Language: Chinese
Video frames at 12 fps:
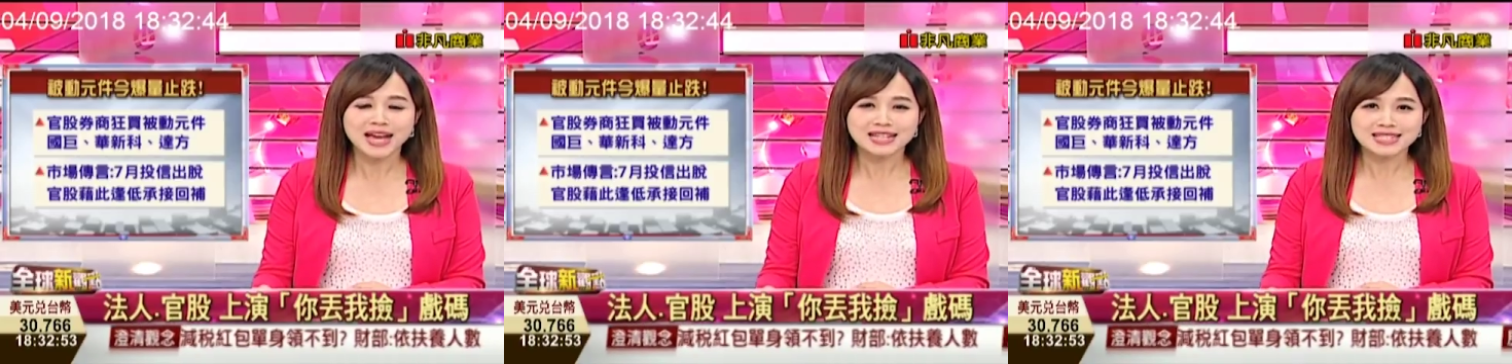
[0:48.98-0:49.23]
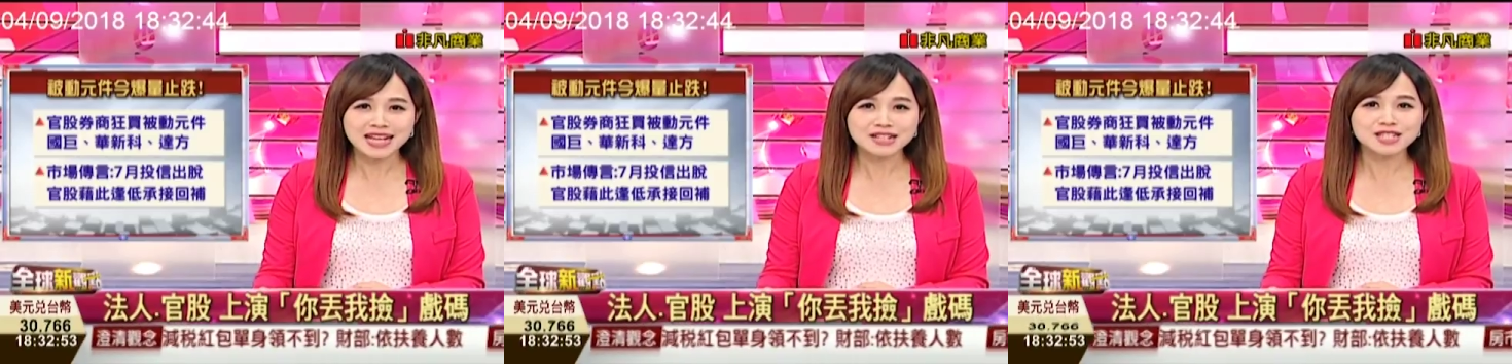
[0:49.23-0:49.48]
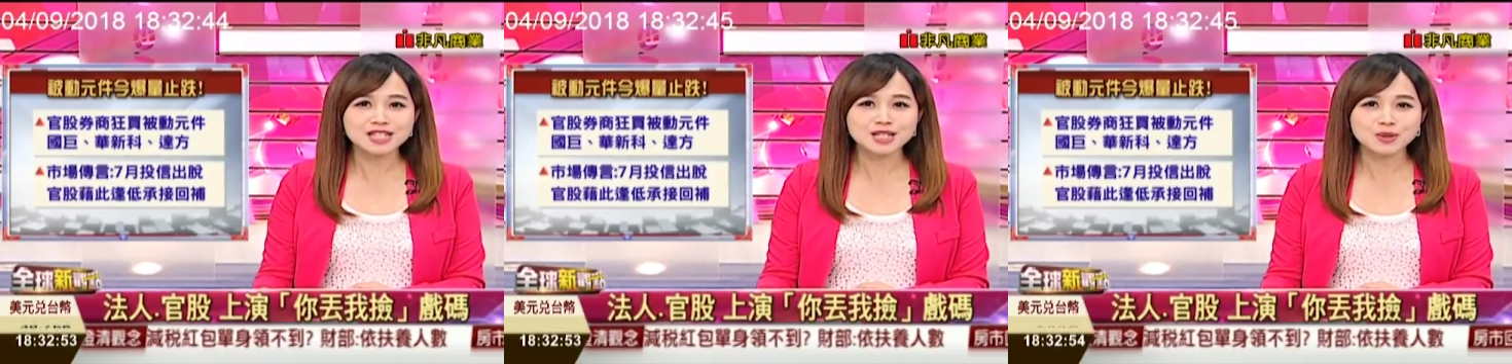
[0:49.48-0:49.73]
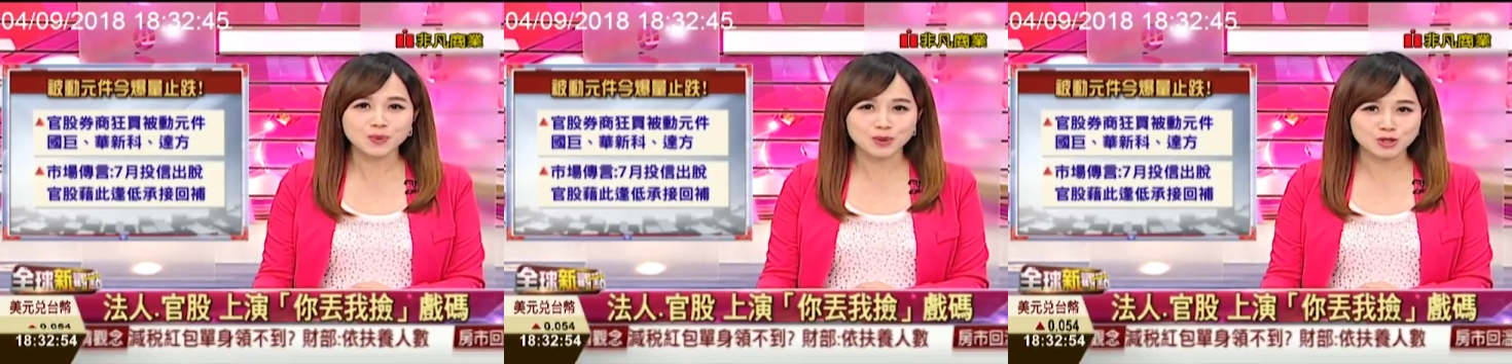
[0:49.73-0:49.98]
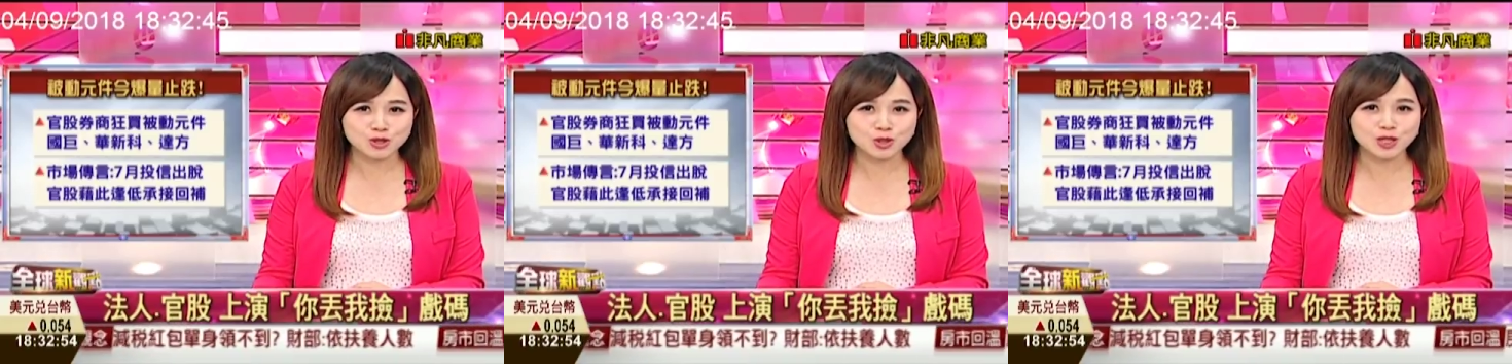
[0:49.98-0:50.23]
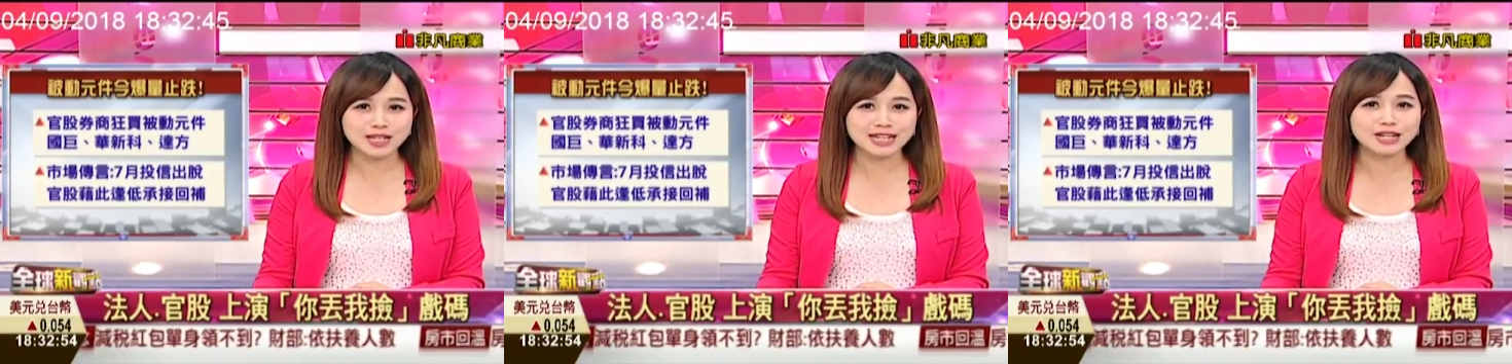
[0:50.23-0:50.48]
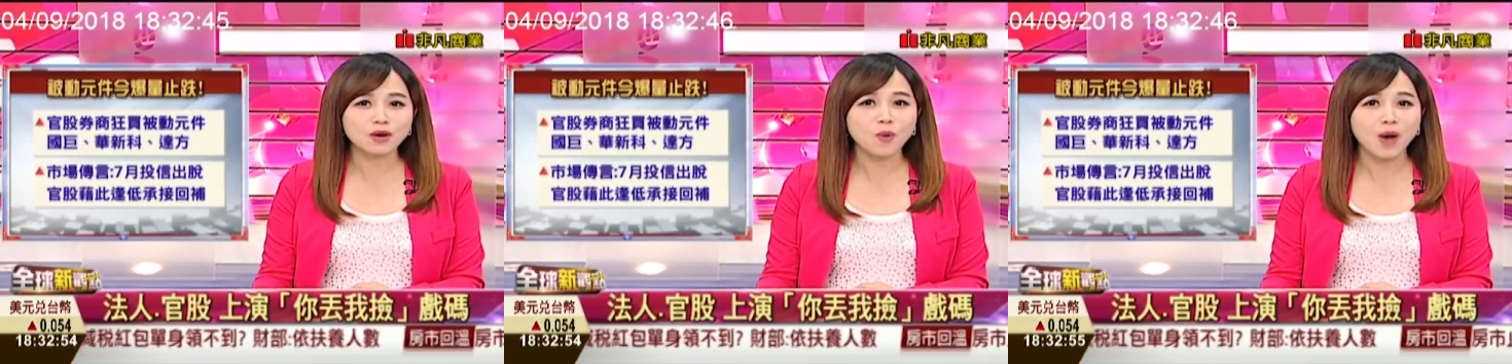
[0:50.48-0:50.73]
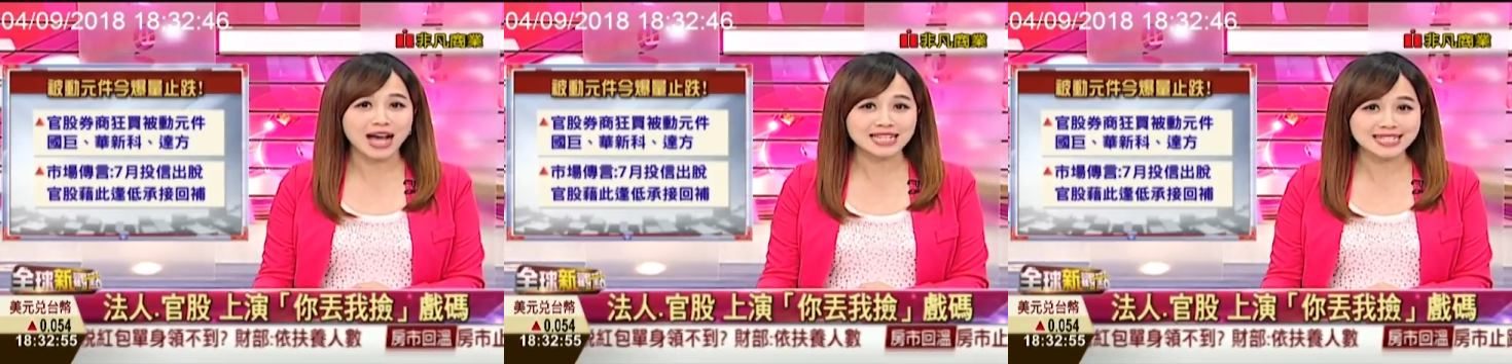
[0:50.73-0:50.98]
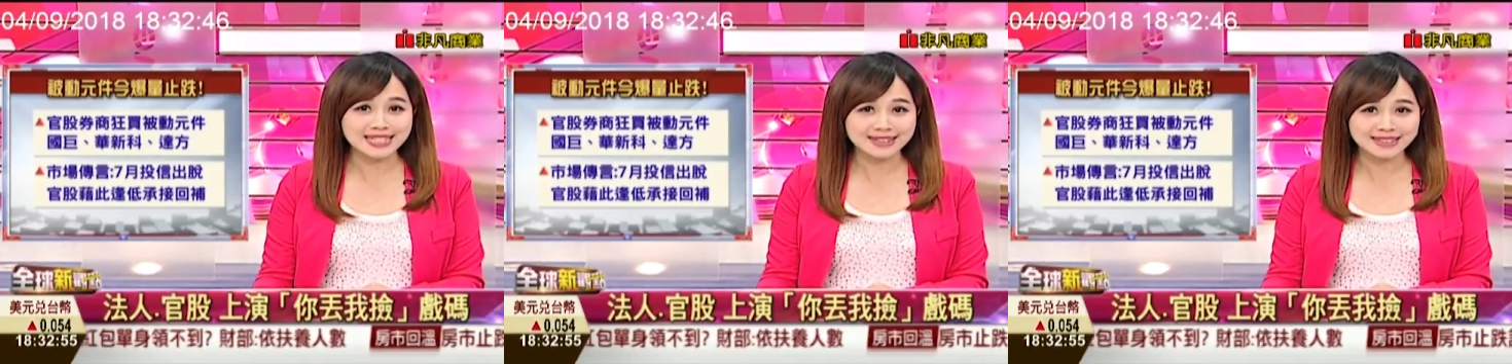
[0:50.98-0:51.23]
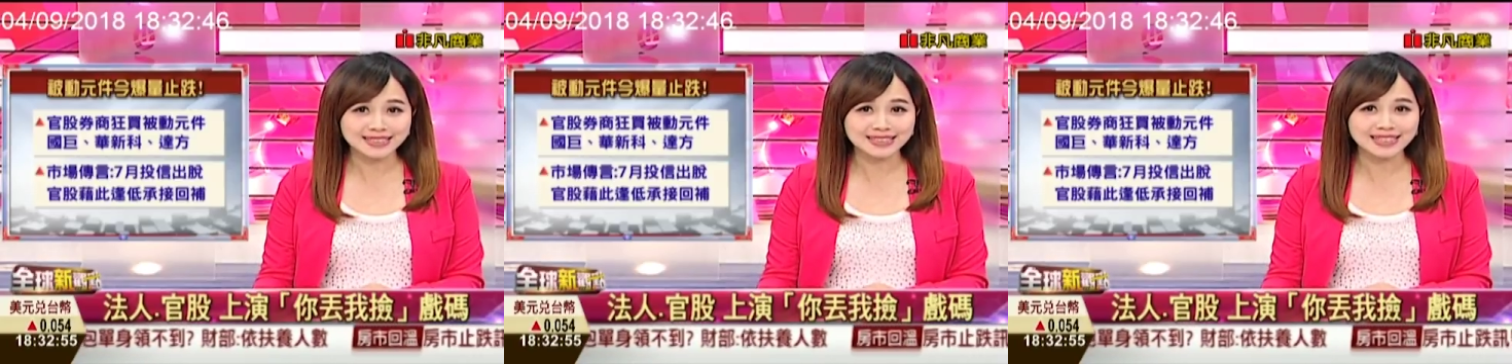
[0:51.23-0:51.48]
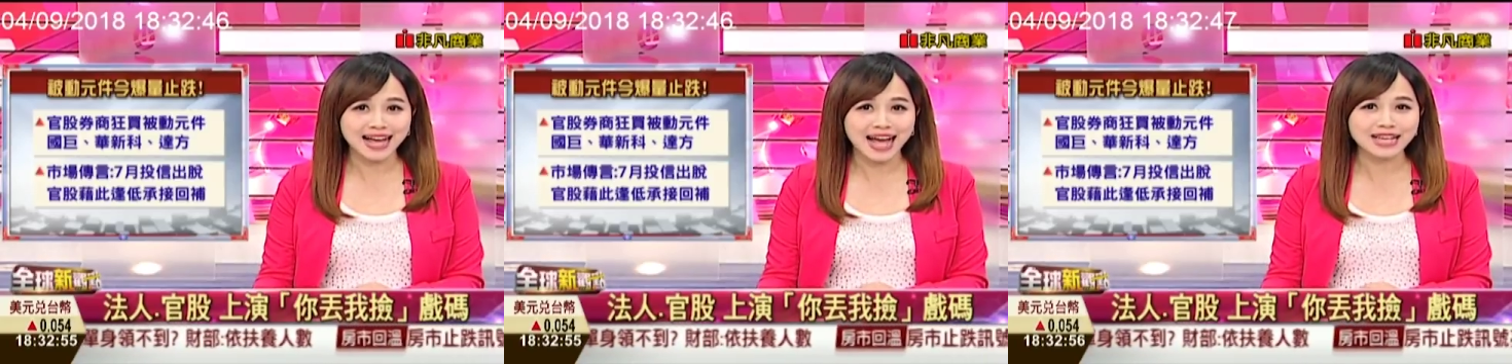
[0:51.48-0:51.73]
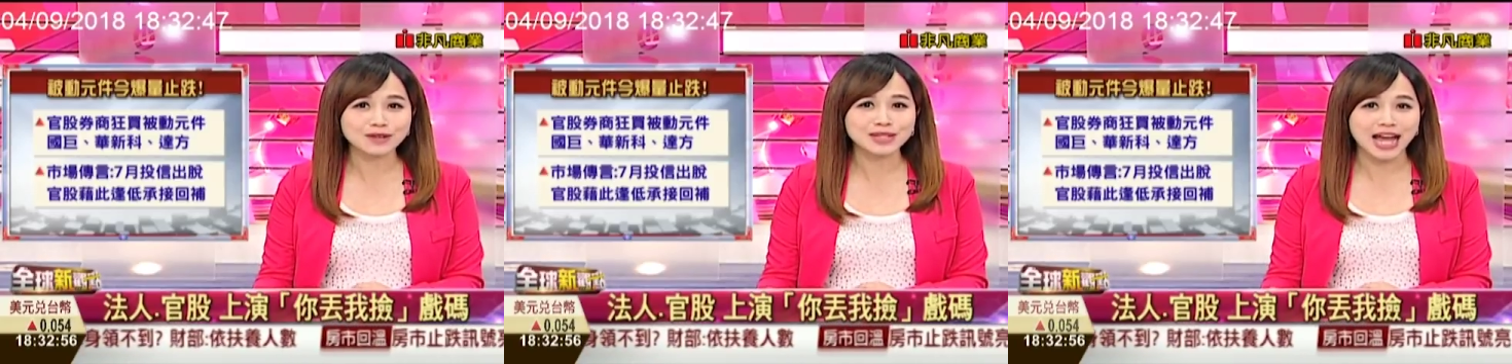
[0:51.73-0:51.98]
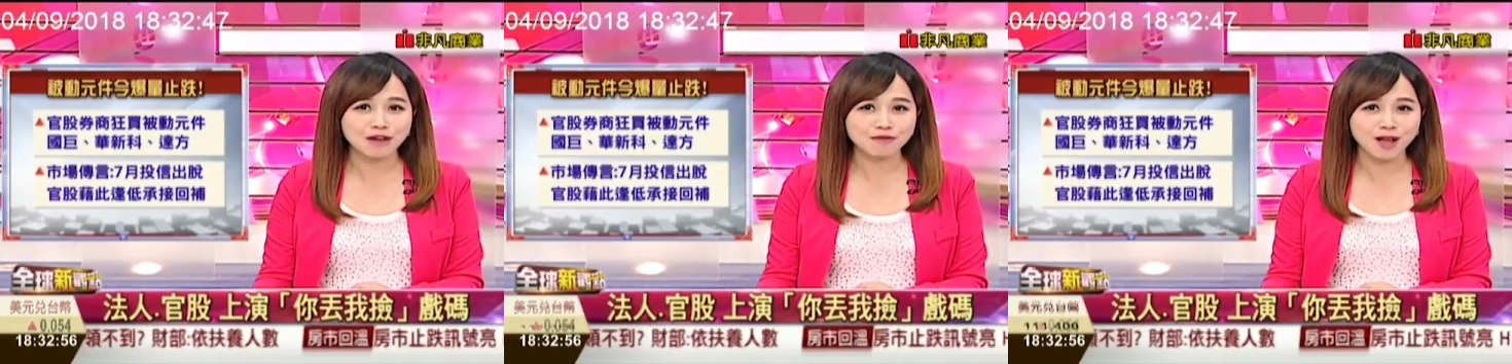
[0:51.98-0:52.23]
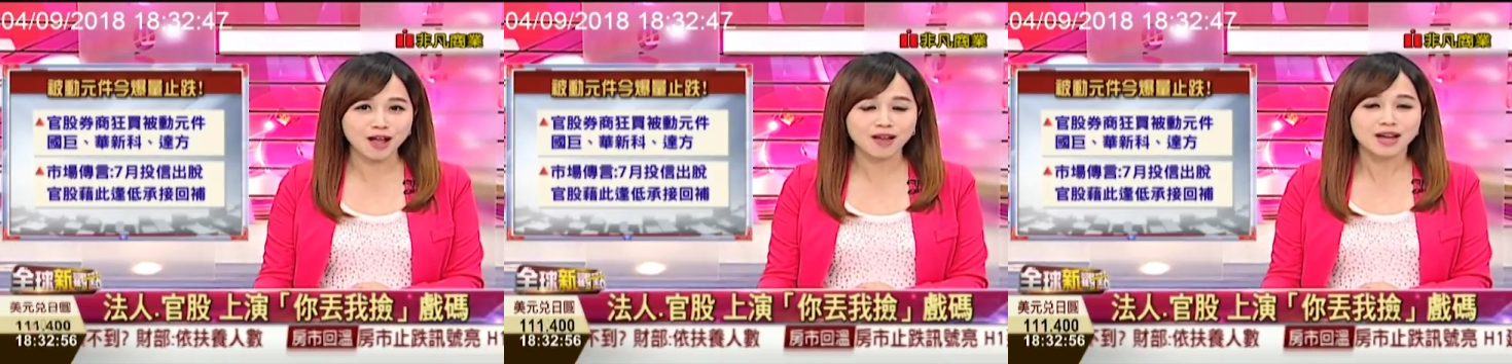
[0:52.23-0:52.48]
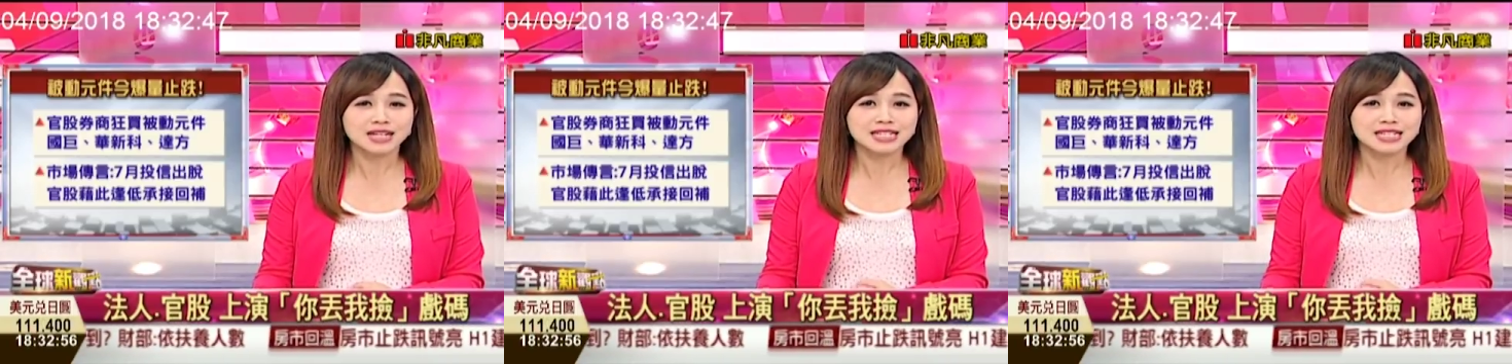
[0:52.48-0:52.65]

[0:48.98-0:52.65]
像是国巨跟华新科还有达方。